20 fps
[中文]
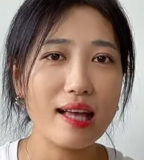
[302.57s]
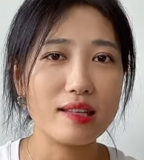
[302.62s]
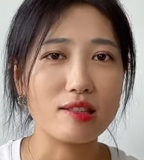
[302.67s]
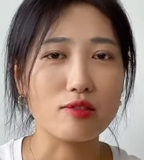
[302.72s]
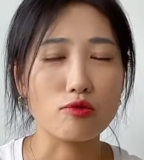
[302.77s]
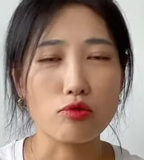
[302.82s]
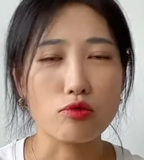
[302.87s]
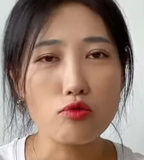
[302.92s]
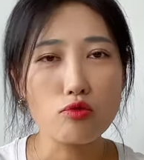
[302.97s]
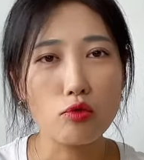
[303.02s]

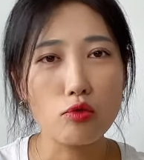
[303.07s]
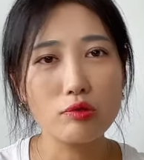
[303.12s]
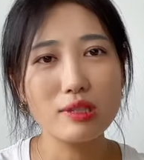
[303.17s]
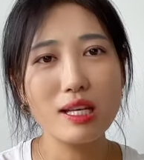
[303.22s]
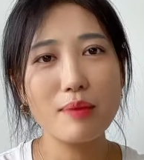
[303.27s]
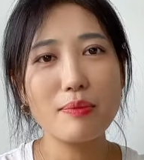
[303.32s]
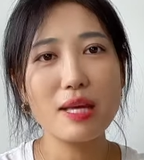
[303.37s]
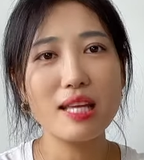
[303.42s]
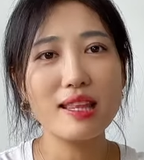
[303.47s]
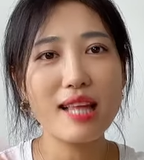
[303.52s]
你存储空
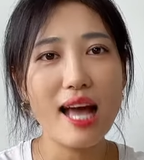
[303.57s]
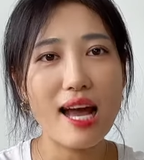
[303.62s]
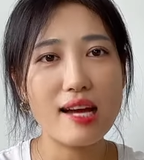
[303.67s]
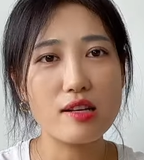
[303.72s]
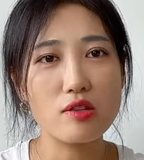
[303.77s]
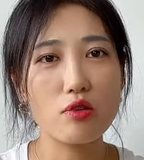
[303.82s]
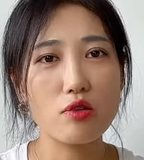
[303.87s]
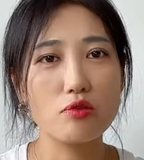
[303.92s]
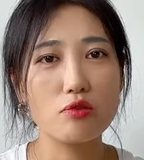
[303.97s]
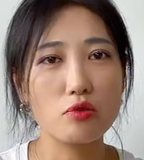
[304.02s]
间变大
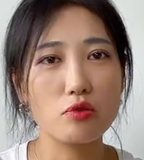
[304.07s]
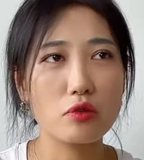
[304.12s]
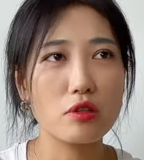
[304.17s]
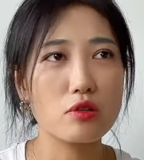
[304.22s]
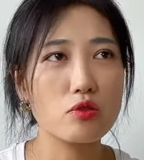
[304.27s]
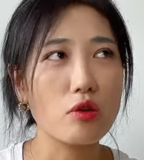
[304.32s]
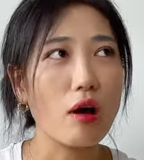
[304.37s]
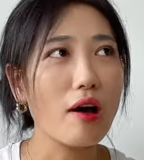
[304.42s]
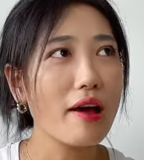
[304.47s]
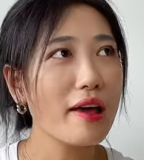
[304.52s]
之后，你就觉
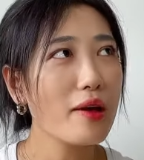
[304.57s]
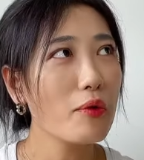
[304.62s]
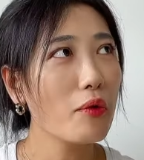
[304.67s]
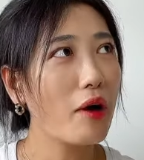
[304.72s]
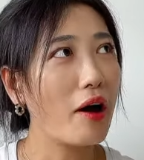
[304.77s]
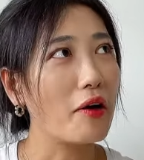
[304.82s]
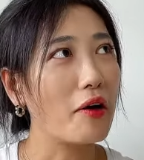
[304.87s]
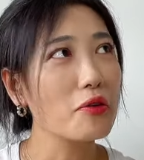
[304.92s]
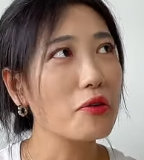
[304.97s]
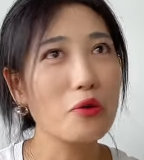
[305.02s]
得说，哎，我
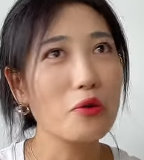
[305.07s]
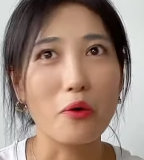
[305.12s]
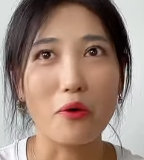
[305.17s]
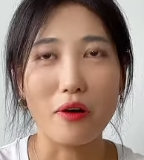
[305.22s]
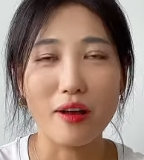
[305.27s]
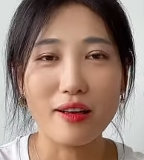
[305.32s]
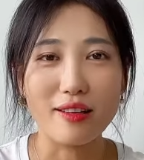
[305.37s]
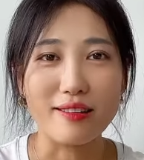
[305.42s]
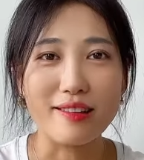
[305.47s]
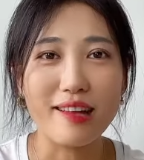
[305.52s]
好像又有
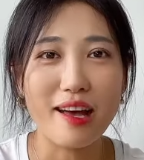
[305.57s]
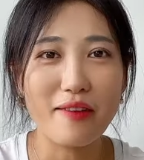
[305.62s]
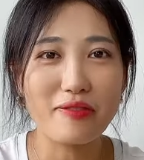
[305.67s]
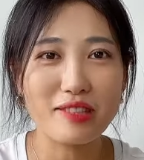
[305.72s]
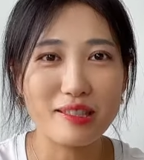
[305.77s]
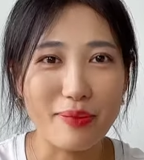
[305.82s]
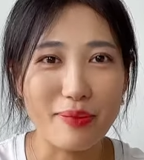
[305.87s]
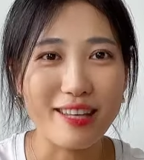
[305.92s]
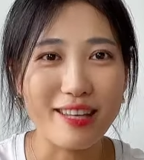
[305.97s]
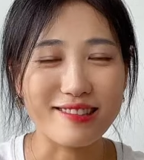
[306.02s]
了 enough
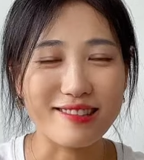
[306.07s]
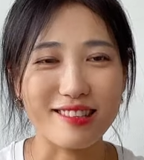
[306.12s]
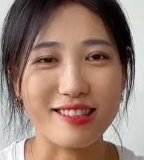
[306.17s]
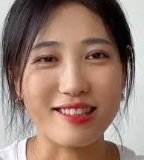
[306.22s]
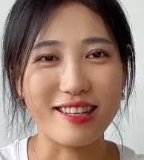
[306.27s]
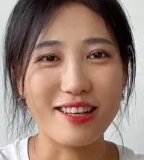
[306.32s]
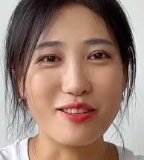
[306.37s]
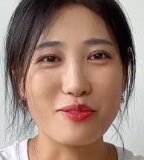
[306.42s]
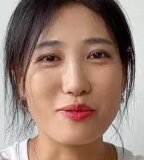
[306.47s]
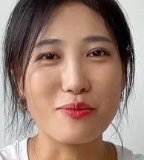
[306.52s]
space
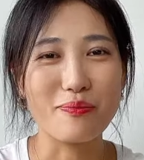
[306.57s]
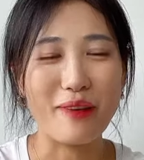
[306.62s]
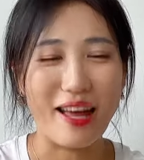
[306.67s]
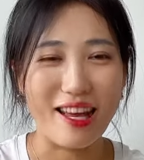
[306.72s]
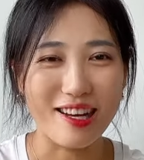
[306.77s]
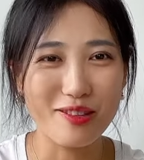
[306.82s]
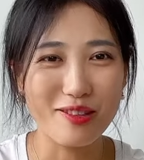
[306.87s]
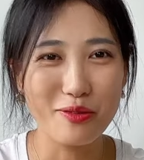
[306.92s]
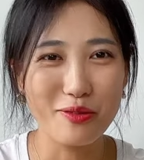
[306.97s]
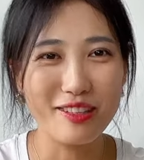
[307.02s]
可以去
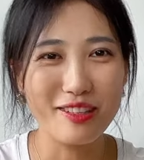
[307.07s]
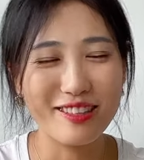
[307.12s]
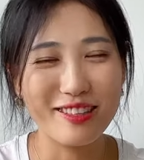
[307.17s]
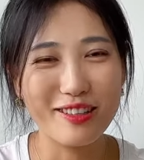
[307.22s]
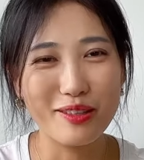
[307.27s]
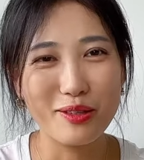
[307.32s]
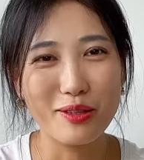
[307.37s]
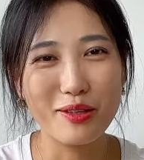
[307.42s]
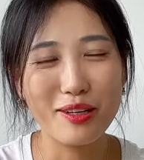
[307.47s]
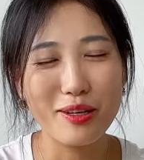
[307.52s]
摆更多的、
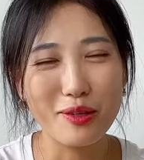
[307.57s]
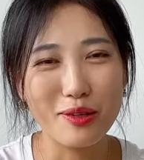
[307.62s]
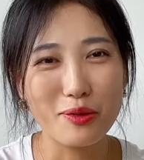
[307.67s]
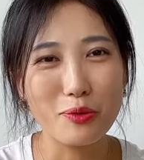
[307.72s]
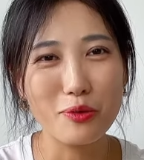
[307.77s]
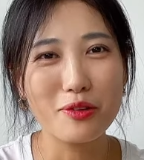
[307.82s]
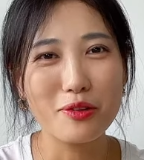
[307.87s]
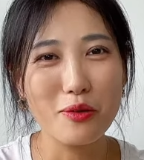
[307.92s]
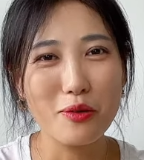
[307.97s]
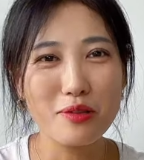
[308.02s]
更更
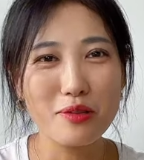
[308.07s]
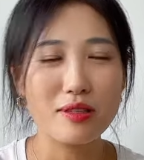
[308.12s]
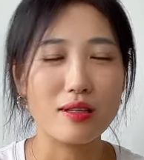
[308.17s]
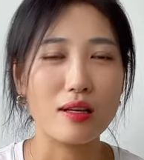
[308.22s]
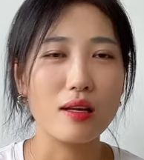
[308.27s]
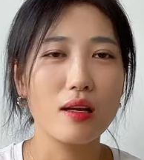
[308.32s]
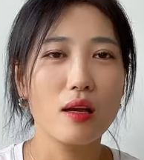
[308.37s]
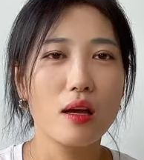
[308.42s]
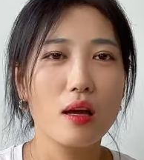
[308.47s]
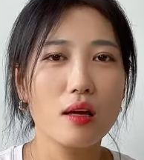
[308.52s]
多的东
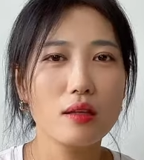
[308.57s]
西。